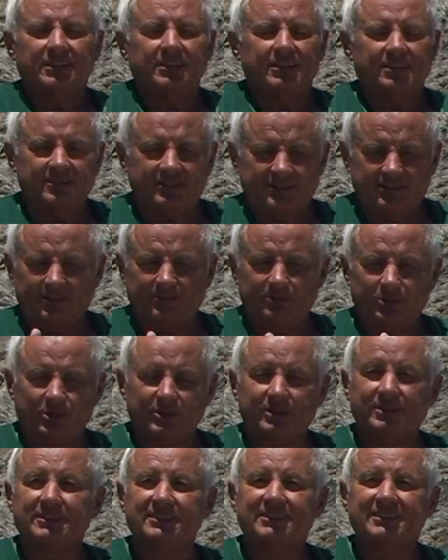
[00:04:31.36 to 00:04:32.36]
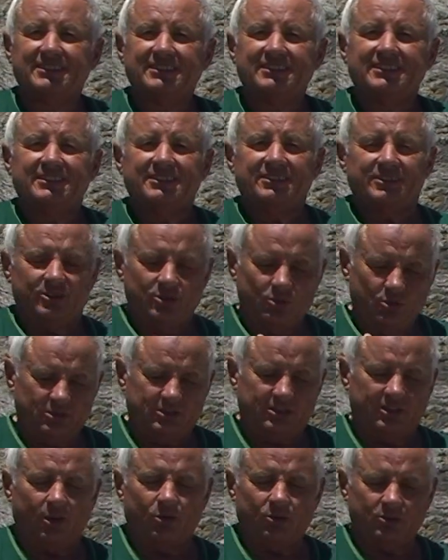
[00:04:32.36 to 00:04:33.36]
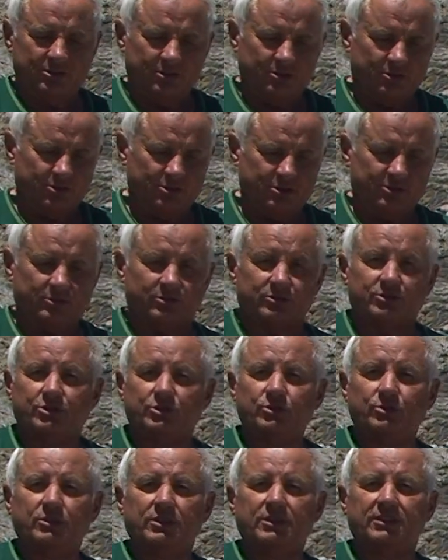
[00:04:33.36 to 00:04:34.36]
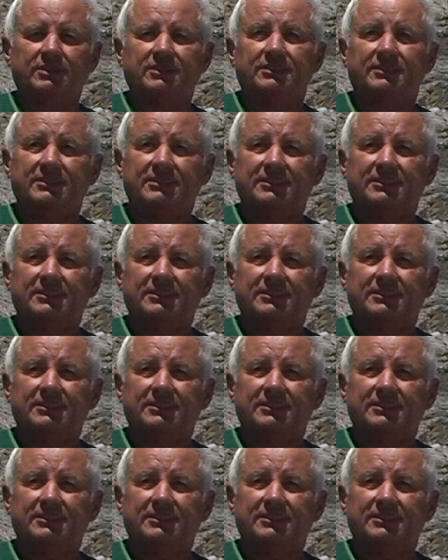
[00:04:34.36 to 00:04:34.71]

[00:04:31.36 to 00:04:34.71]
Erstens einmal gute Ausrüstung, Schuhe,